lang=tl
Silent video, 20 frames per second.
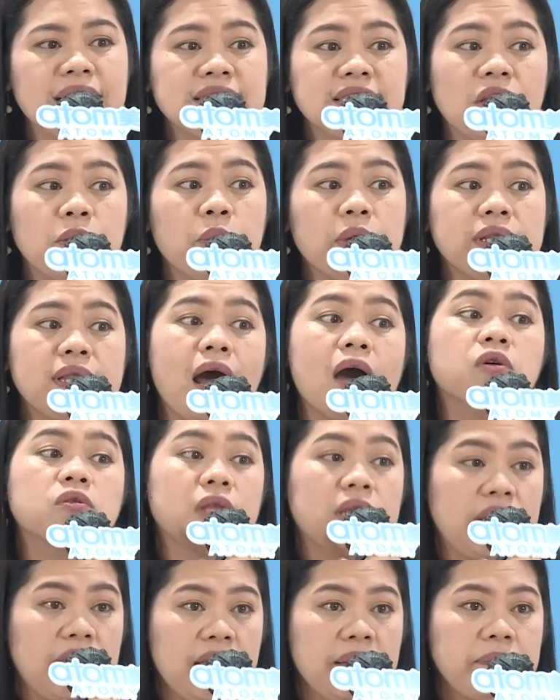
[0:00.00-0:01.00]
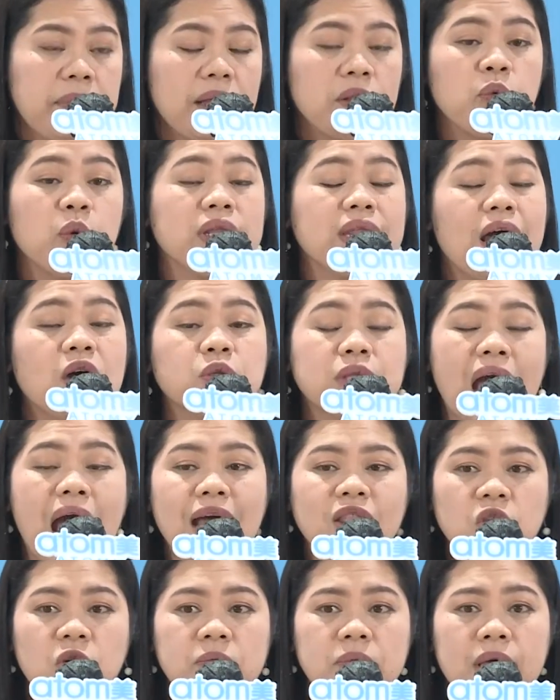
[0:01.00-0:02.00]
Kasi without him and without
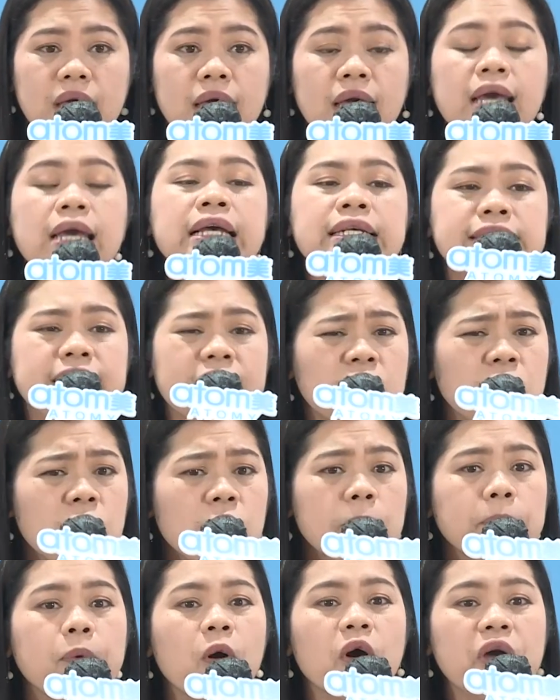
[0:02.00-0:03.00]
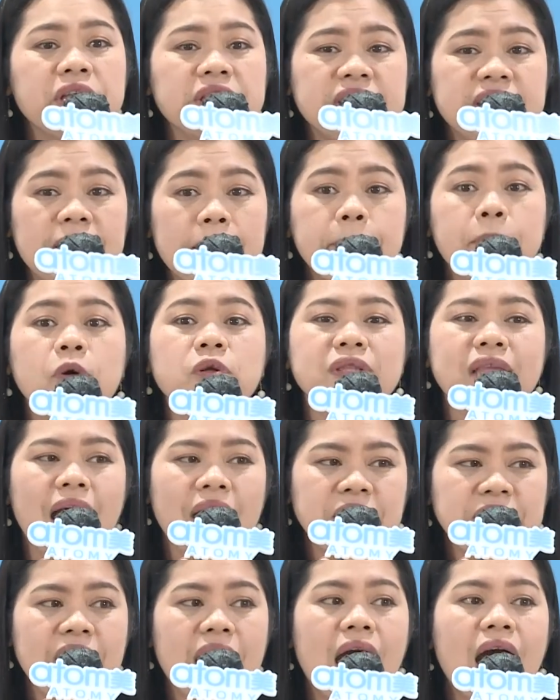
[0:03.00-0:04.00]
Atomy, siguro po hindi po tayo
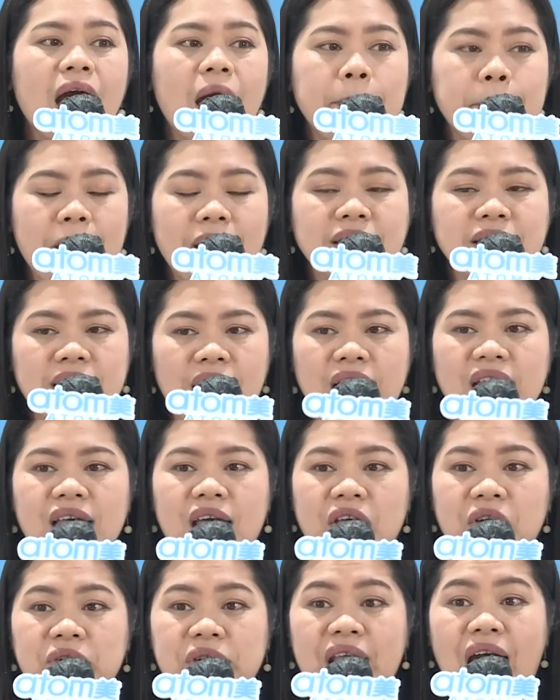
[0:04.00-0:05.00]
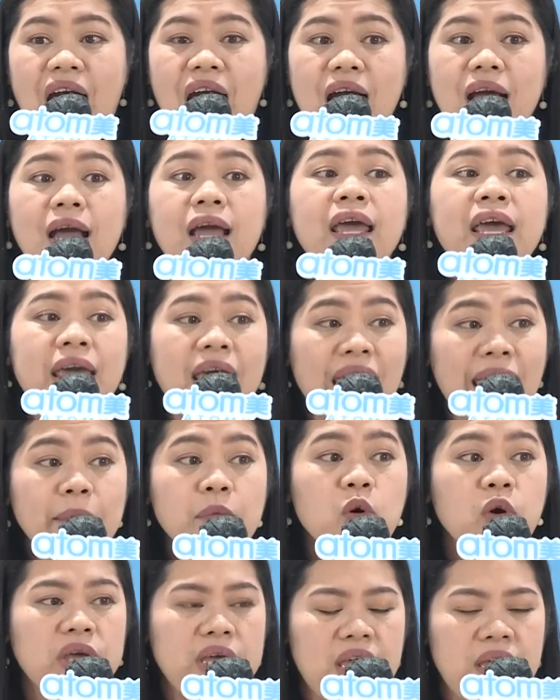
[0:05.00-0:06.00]
nakakapag-take ngayon ng
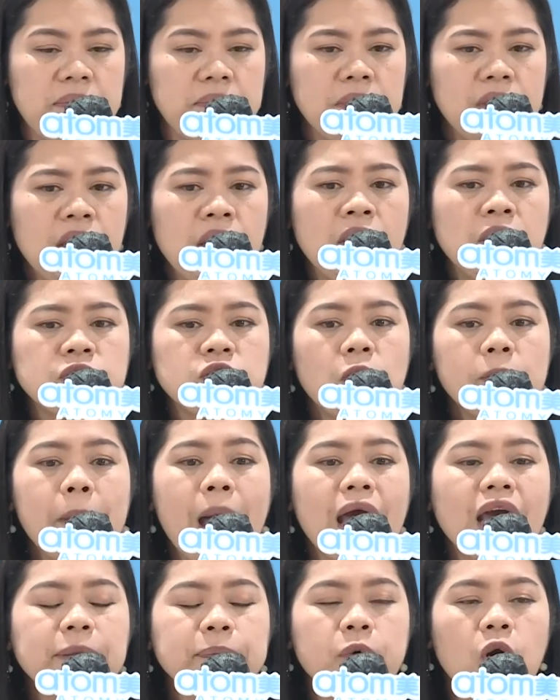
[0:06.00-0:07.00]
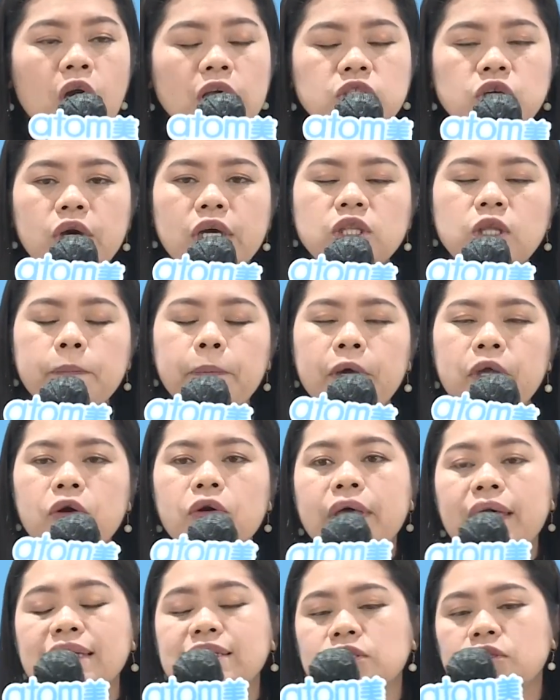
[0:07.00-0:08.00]
hemohim. So bakit po? So ito po
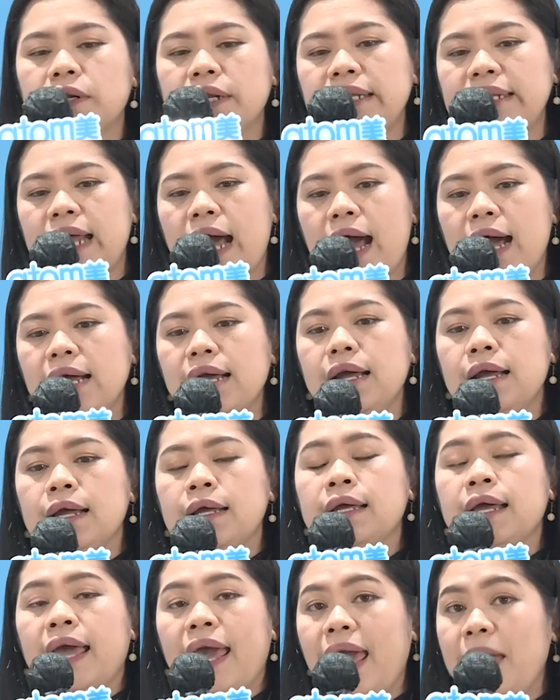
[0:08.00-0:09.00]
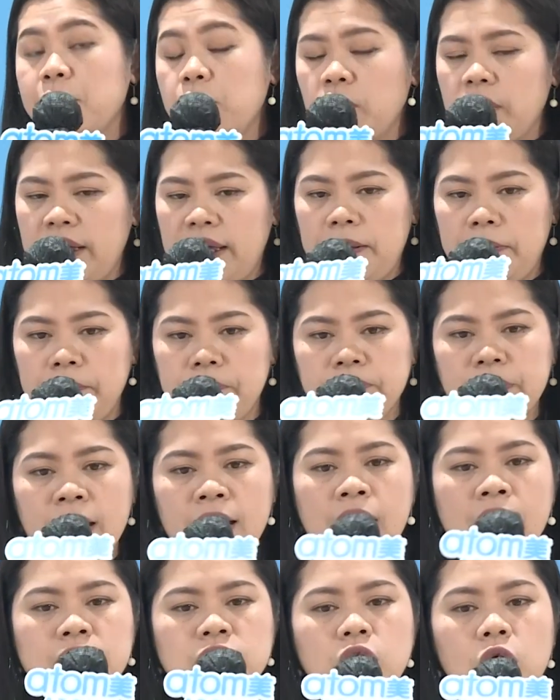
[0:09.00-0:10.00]
yung history ng hemohim.
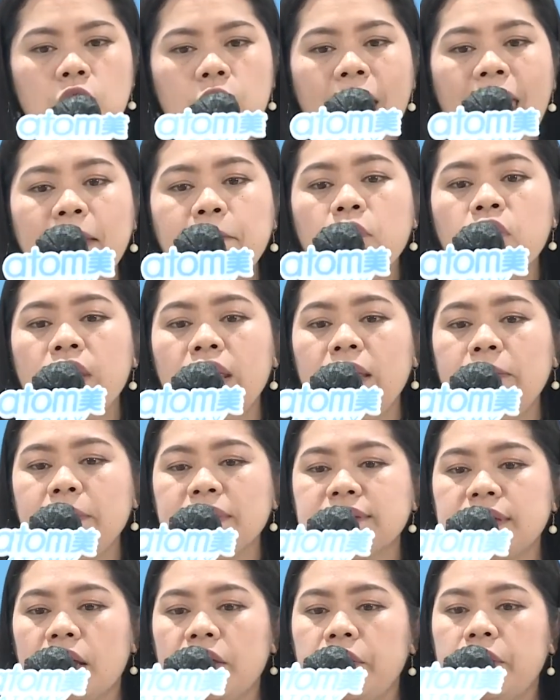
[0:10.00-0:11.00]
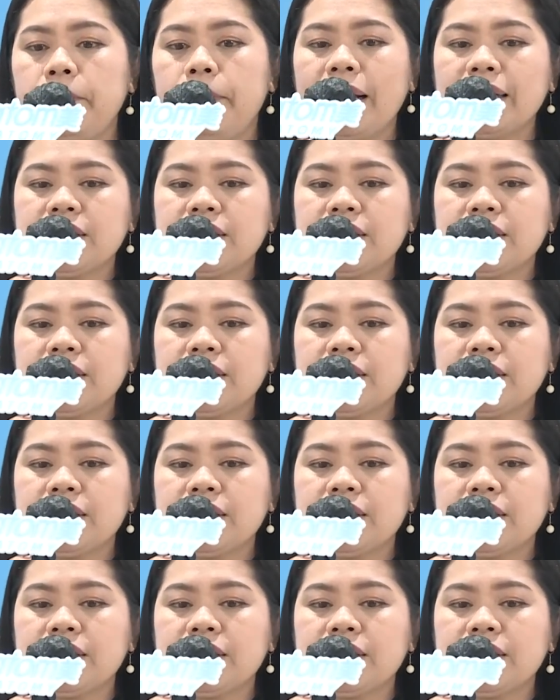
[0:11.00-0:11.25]
So hemohim is a herbal